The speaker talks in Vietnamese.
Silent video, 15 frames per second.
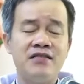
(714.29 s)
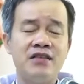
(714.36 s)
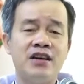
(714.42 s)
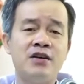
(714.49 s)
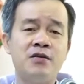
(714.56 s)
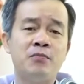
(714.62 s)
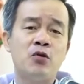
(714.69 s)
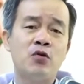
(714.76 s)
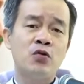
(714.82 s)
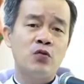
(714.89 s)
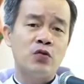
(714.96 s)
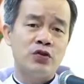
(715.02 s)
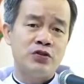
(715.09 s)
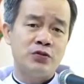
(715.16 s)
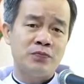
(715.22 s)
với ý muốn
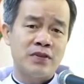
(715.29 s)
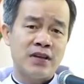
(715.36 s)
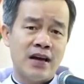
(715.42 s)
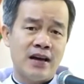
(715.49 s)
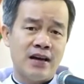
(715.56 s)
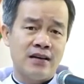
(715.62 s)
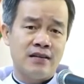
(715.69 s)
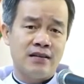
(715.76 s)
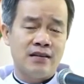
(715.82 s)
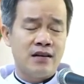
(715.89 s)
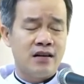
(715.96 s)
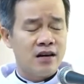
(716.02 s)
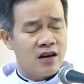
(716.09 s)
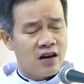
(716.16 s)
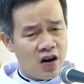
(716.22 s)
của chúng ta
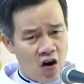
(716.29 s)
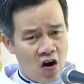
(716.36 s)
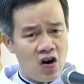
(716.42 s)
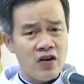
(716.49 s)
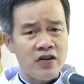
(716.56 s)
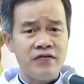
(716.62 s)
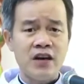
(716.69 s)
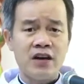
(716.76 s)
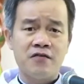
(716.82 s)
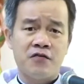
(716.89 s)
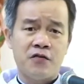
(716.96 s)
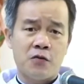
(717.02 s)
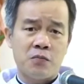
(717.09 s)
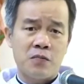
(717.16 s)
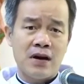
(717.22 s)
khó dân
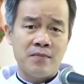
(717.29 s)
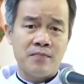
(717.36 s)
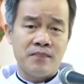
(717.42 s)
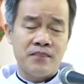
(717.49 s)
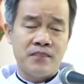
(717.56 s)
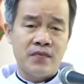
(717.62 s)
phục lắm